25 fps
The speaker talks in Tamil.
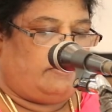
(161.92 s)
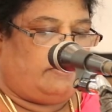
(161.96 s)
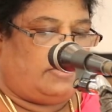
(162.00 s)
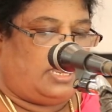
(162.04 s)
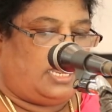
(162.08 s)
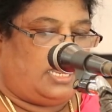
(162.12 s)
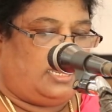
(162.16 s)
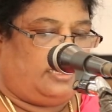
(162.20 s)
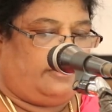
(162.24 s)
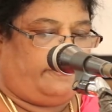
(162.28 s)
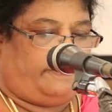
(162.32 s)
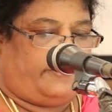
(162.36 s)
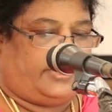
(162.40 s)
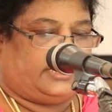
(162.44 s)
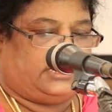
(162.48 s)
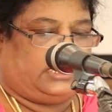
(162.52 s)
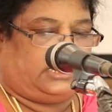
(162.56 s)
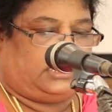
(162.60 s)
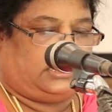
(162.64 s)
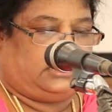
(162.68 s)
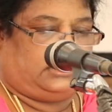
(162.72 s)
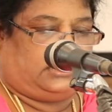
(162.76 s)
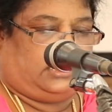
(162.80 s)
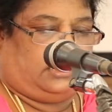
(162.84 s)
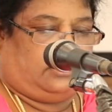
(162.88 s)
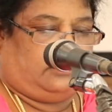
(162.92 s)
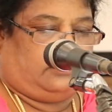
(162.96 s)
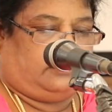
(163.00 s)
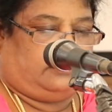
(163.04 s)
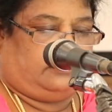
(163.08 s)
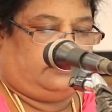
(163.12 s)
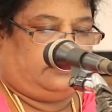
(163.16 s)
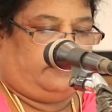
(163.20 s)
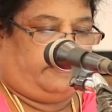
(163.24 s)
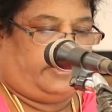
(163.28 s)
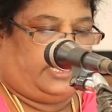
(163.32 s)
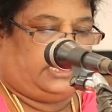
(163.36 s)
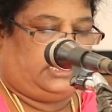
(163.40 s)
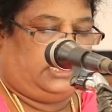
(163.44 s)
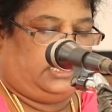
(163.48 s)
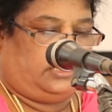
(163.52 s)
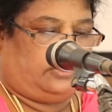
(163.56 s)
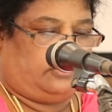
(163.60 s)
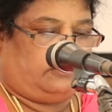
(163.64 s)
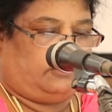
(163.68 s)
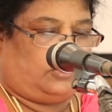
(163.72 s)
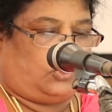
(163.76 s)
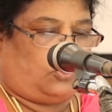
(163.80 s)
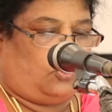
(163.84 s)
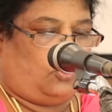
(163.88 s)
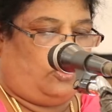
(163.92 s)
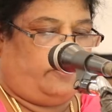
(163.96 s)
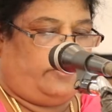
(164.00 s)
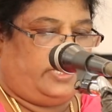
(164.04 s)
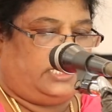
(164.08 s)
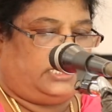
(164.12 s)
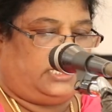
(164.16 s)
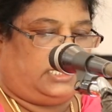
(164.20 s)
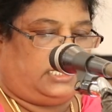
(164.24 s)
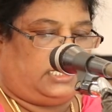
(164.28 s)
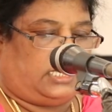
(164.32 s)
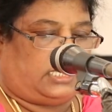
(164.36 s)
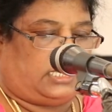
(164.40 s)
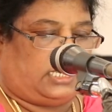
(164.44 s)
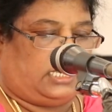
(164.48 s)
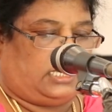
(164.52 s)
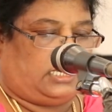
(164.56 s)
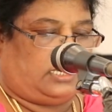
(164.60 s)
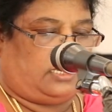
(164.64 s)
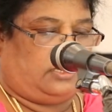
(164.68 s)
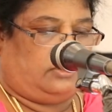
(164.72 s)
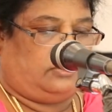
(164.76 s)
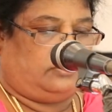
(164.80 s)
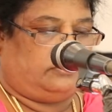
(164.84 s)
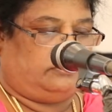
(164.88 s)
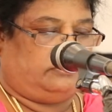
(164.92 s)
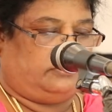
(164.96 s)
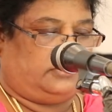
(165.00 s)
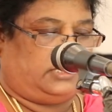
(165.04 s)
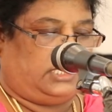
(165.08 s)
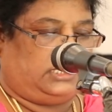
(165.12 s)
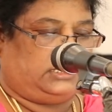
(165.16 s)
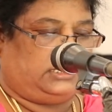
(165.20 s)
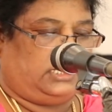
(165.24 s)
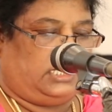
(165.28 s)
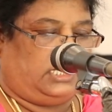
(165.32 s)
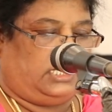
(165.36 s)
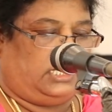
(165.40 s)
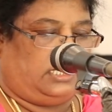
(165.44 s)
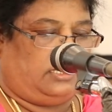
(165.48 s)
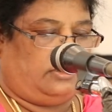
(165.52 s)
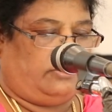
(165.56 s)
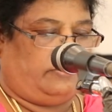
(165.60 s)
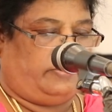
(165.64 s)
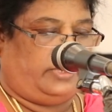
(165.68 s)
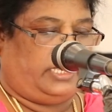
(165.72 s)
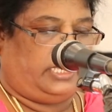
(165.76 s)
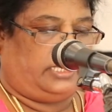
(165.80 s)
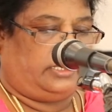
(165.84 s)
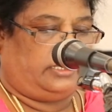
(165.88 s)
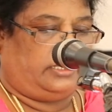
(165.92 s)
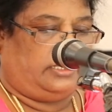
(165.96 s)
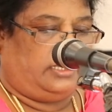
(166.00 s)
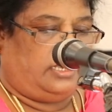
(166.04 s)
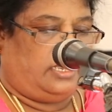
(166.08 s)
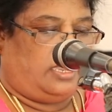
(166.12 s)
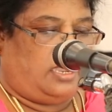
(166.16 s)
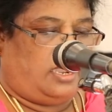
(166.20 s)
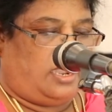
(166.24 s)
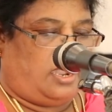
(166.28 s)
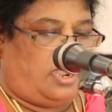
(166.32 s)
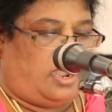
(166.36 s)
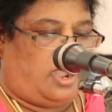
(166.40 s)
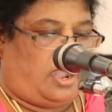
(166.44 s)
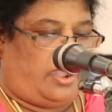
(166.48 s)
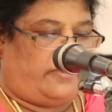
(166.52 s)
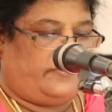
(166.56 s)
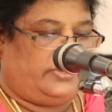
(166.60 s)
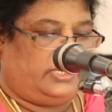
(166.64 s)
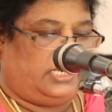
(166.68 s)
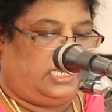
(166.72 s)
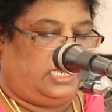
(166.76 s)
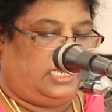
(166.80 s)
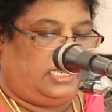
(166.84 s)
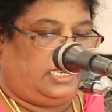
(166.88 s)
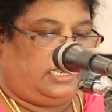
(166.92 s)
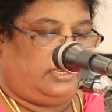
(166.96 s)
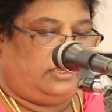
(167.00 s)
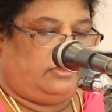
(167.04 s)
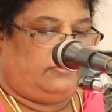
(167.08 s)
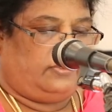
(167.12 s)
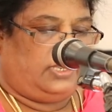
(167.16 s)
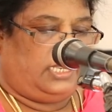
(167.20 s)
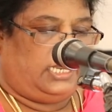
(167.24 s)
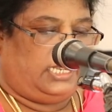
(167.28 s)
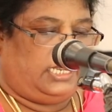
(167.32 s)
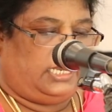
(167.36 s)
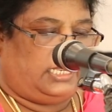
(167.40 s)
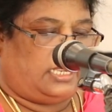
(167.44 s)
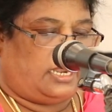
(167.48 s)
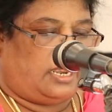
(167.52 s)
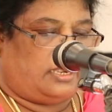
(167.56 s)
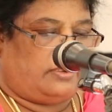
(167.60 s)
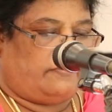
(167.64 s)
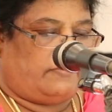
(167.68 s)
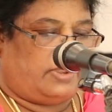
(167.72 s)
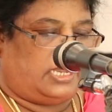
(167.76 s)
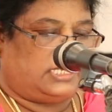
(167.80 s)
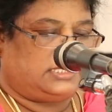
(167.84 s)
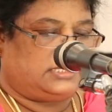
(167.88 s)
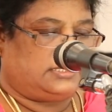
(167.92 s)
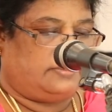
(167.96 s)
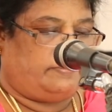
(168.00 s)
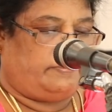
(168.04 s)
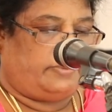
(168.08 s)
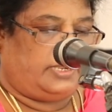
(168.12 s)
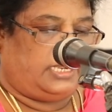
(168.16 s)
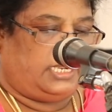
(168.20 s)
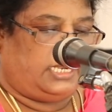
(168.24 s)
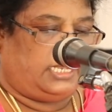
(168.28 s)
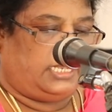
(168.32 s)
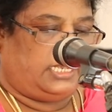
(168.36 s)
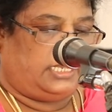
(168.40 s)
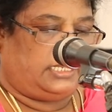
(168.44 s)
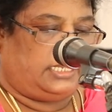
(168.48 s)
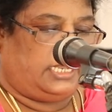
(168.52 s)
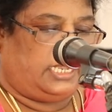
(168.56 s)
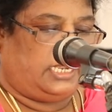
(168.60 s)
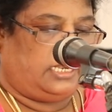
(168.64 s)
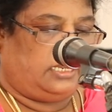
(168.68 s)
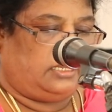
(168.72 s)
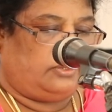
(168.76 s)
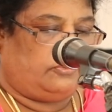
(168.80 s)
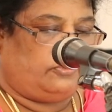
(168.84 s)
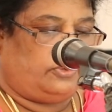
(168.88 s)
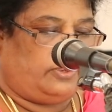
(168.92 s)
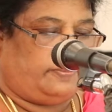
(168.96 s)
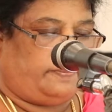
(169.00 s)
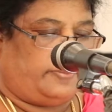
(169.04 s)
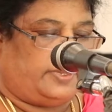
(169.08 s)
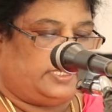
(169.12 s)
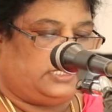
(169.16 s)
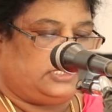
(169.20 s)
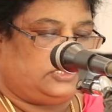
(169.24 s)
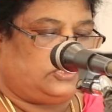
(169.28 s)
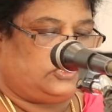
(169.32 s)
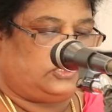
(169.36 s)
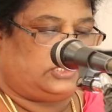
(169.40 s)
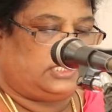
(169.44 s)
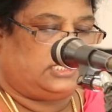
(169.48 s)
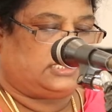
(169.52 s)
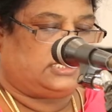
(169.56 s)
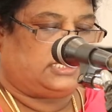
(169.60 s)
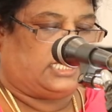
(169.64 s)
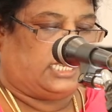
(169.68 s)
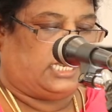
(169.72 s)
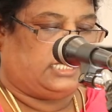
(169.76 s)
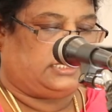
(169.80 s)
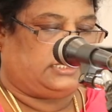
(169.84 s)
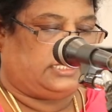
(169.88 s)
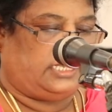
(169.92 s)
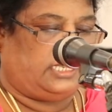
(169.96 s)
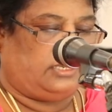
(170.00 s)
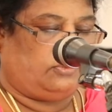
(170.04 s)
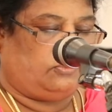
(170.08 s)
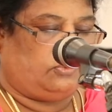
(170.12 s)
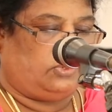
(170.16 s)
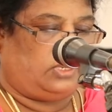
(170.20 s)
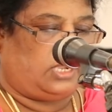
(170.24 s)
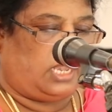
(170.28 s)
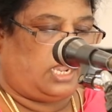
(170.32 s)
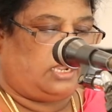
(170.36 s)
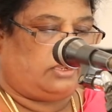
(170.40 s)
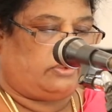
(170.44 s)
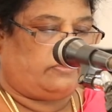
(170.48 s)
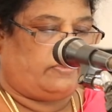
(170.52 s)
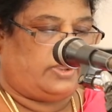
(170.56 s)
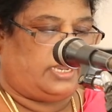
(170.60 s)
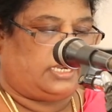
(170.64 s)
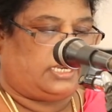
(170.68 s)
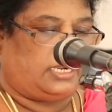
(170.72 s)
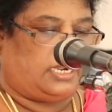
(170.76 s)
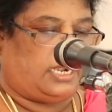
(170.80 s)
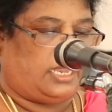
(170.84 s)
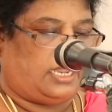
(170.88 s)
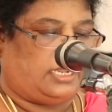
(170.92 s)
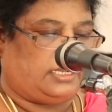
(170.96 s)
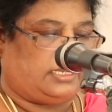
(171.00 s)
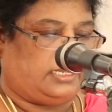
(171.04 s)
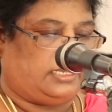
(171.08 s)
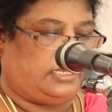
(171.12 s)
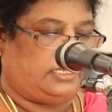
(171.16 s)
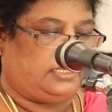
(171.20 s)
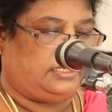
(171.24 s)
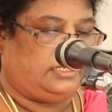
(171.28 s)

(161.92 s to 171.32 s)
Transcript: மார்பதக்கத்திலும் பதிக்கும் கோமேதக கற்களும் ரத்தனங்களுமே அவர்கள் நடுவிலே நான் வாசம் பண்ண எனக்கு ஒரு பரிசுத்த ஸ்தலத்தை உண்டாக்குவார்களாக